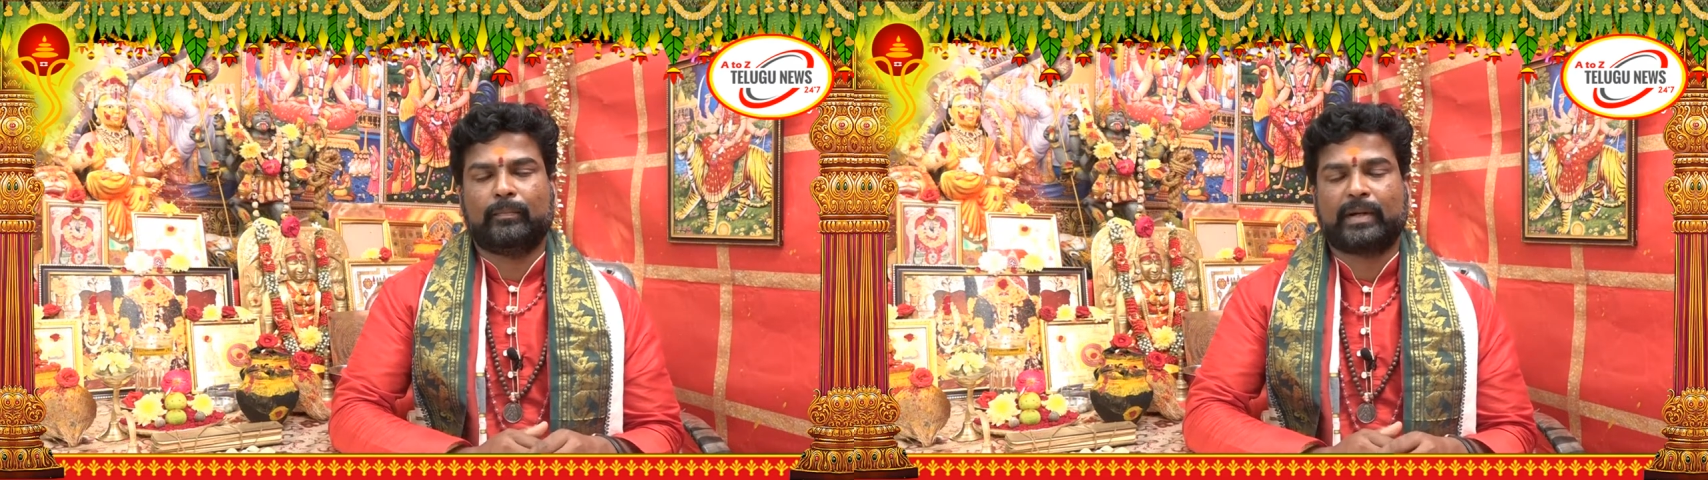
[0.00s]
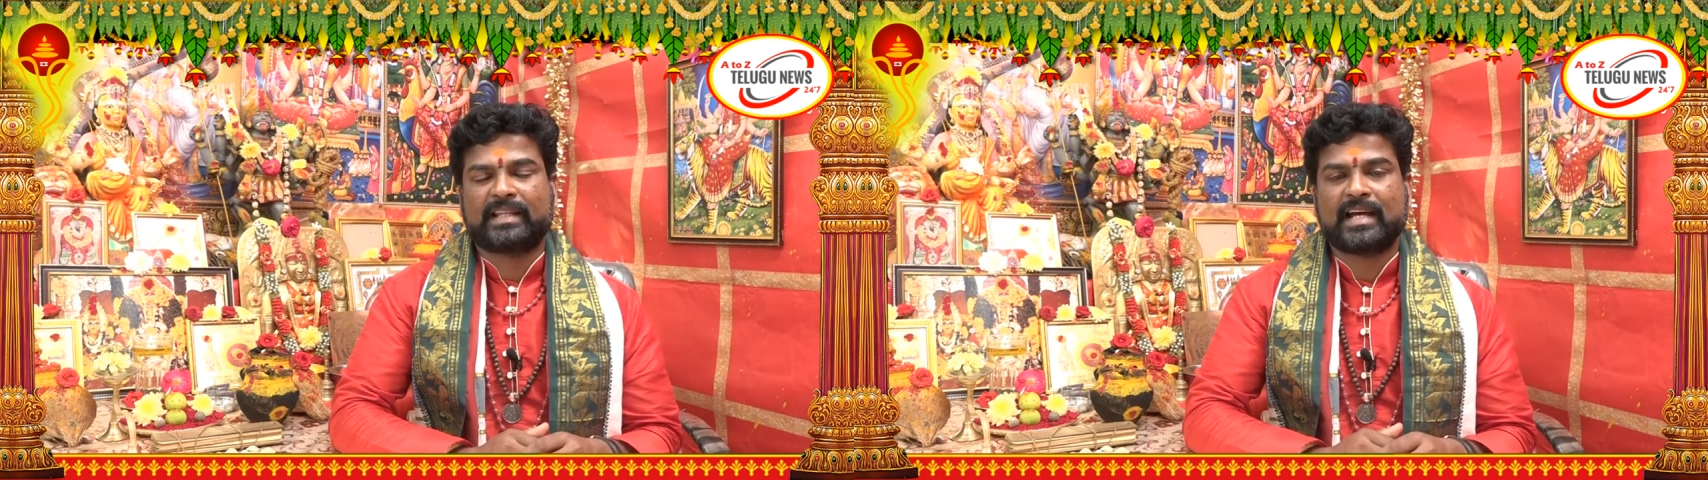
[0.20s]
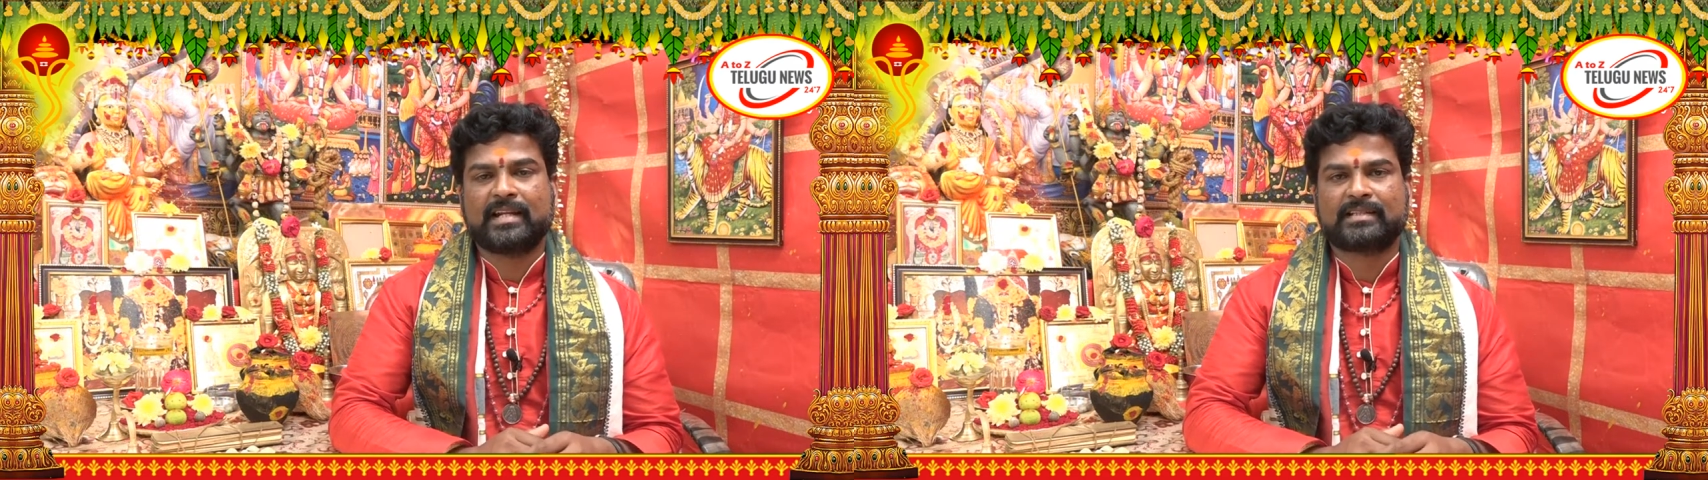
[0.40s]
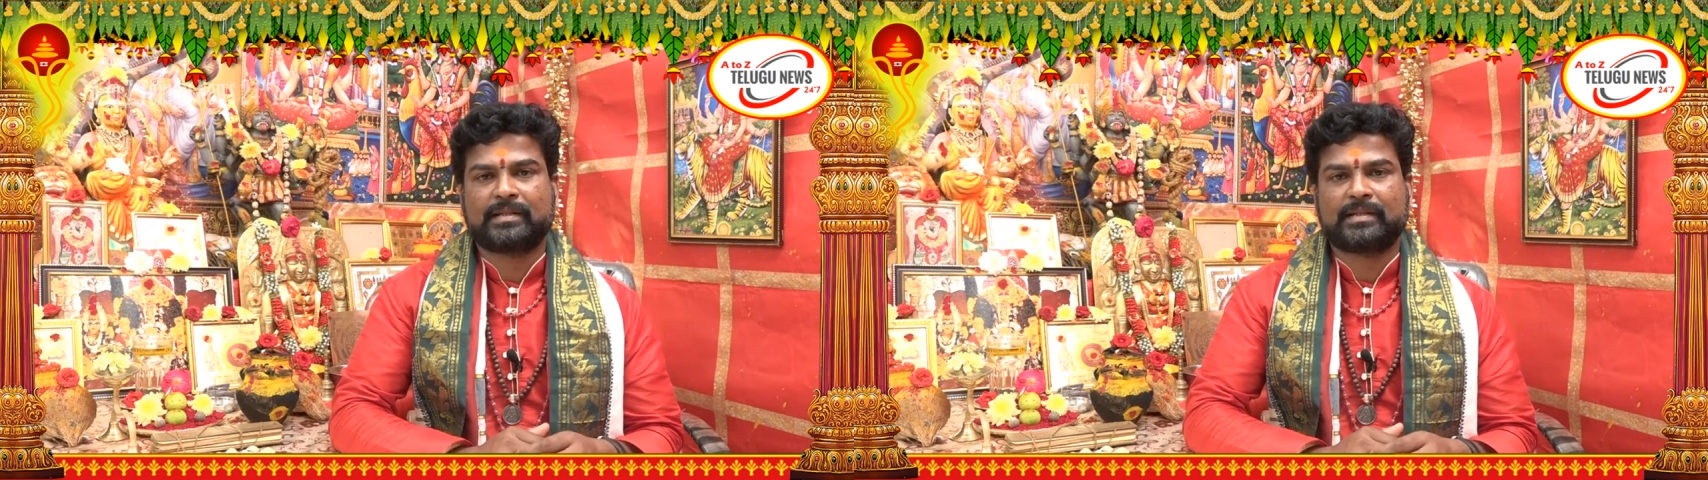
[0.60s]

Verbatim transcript: ప్రధాన